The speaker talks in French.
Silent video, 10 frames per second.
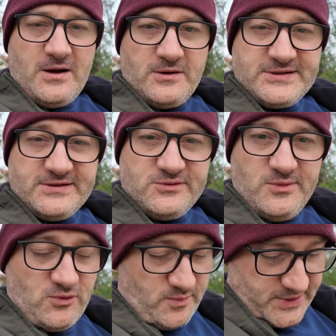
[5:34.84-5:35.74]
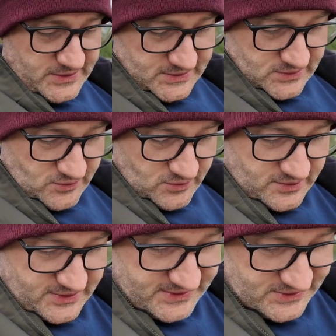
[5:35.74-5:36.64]
Alors cette semaine on passe au
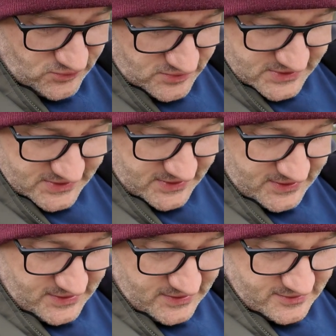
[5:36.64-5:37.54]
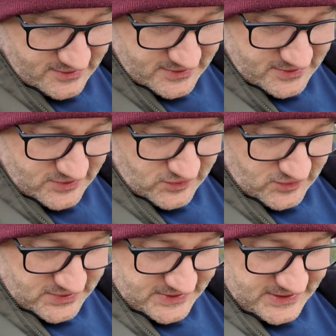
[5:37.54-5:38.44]
résultats, euh,
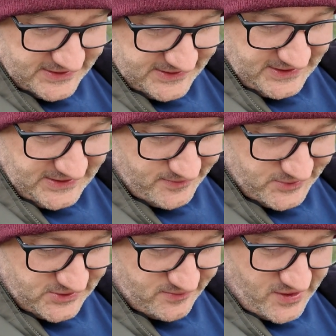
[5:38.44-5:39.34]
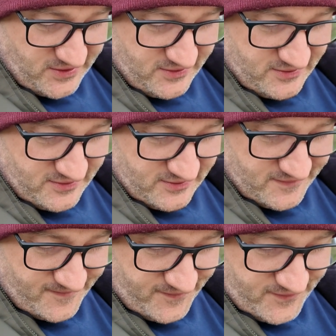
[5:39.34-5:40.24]
donc c'est la septième semaine
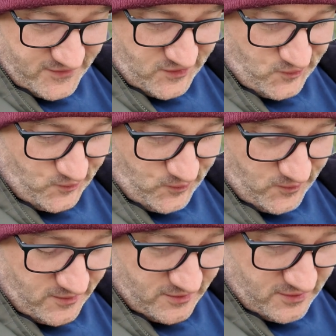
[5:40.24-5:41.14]
de